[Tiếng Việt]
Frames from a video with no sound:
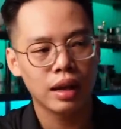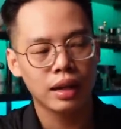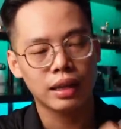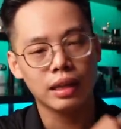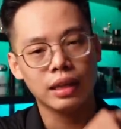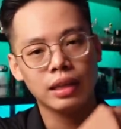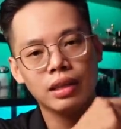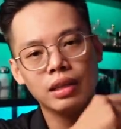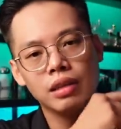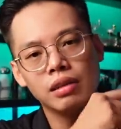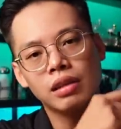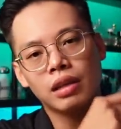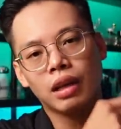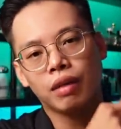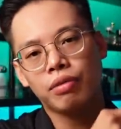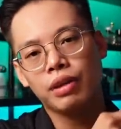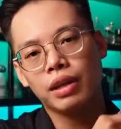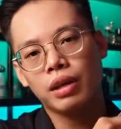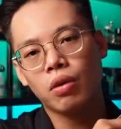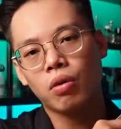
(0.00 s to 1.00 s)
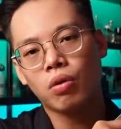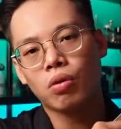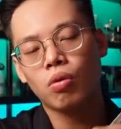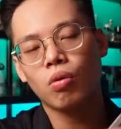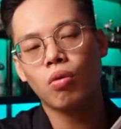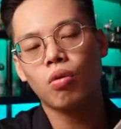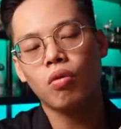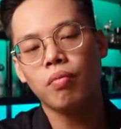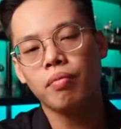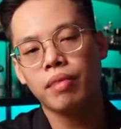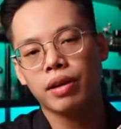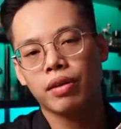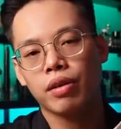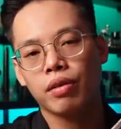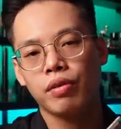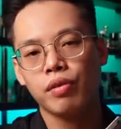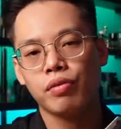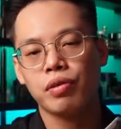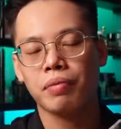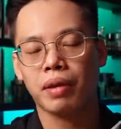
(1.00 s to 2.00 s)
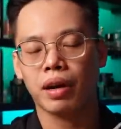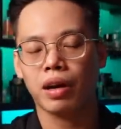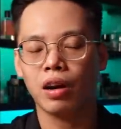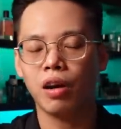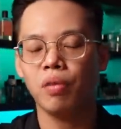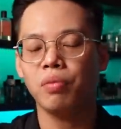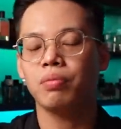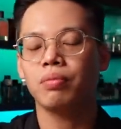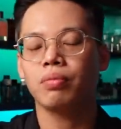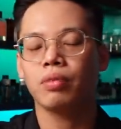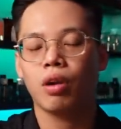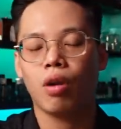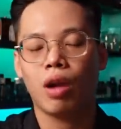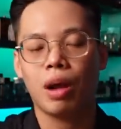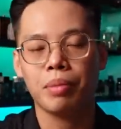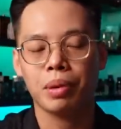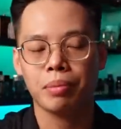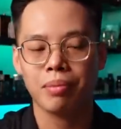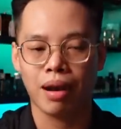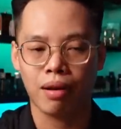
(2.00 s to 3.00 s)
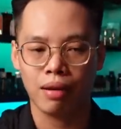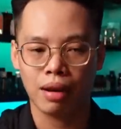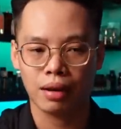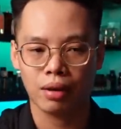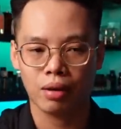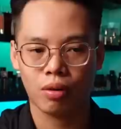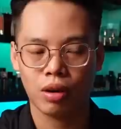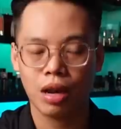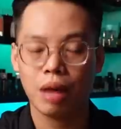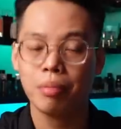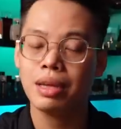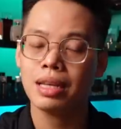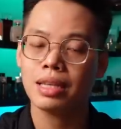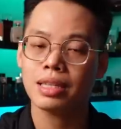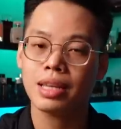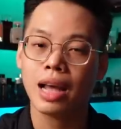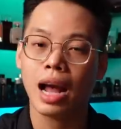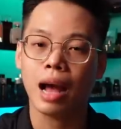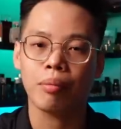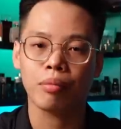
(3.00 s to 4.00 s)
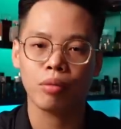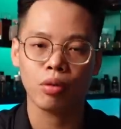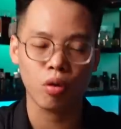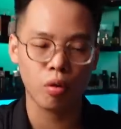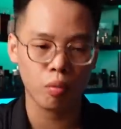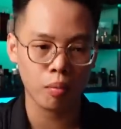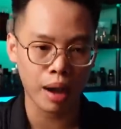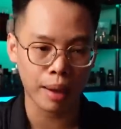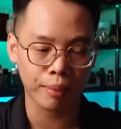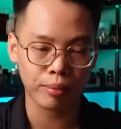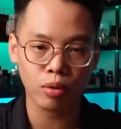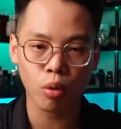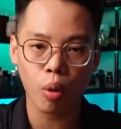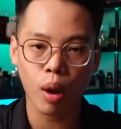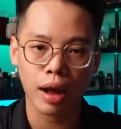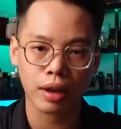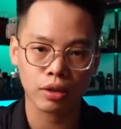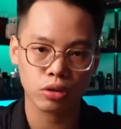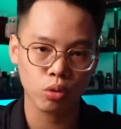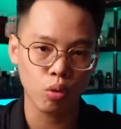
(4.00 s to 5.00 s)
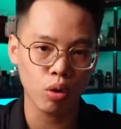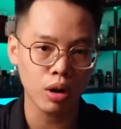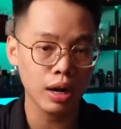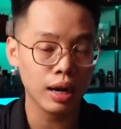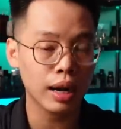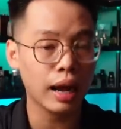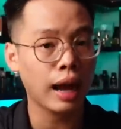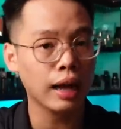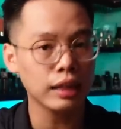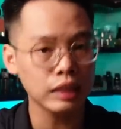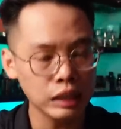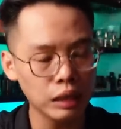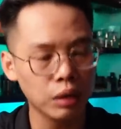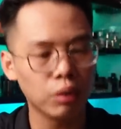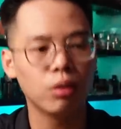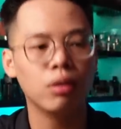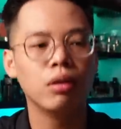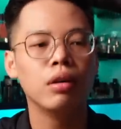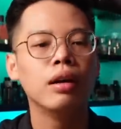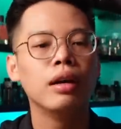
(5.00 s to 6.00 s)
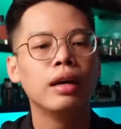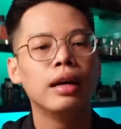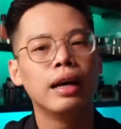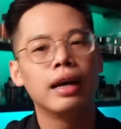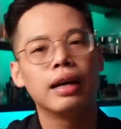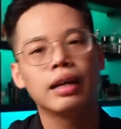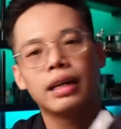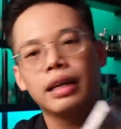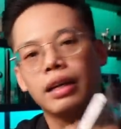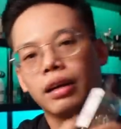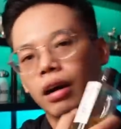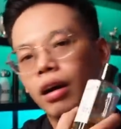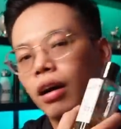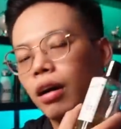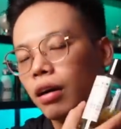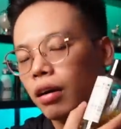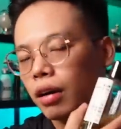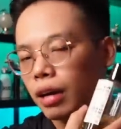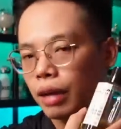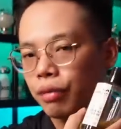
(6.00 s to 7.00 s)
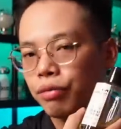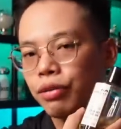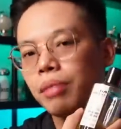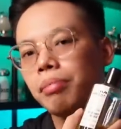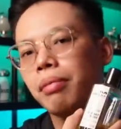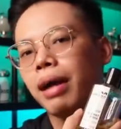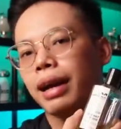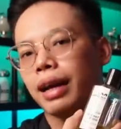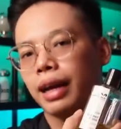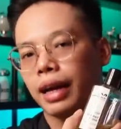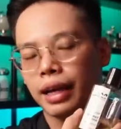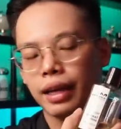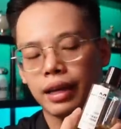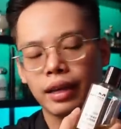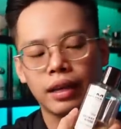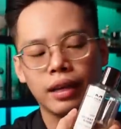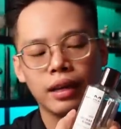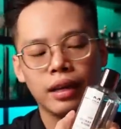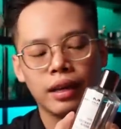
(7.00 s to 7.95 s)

thì như cái video cũ mình review phiên bản gốc đó là mình bảo là nó đã bị giảm độ bám tỏa xuống khá nhiều thì ở cái phiên bản này